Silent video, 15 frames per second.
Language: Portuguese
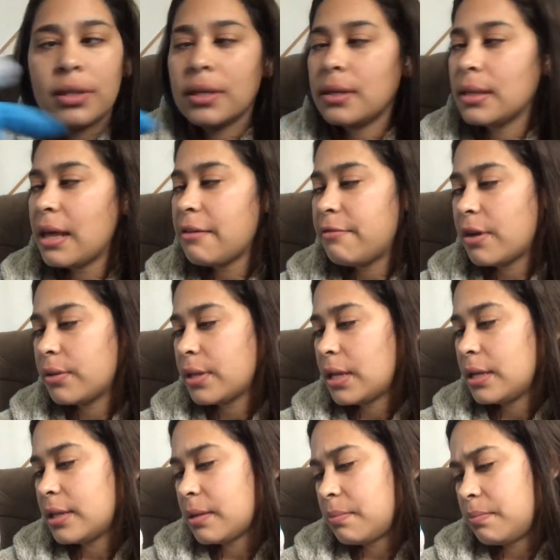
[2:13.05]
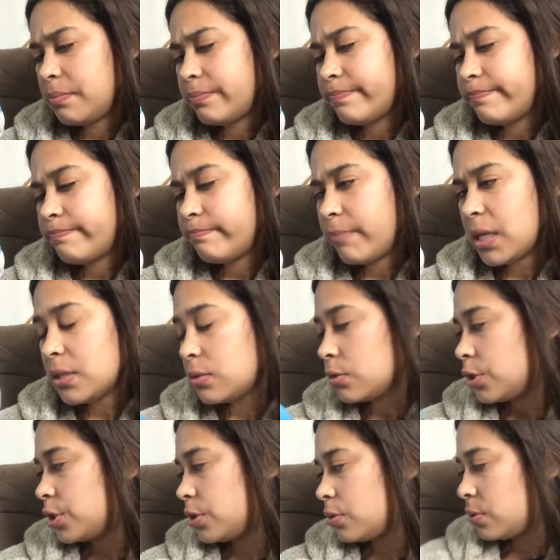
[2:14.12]
tem que lavar. Ele tá bem
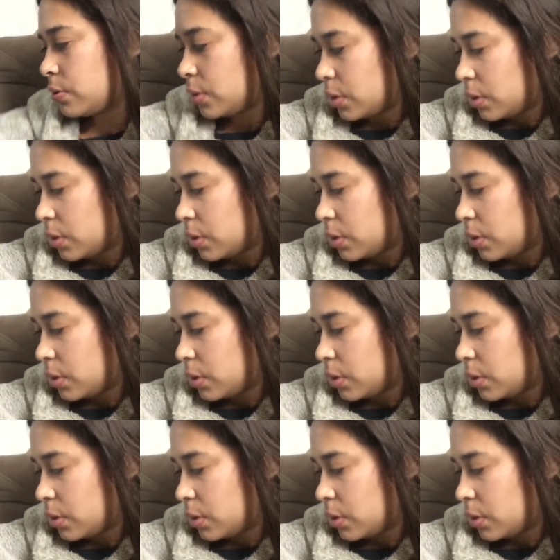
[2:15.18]
sujinho.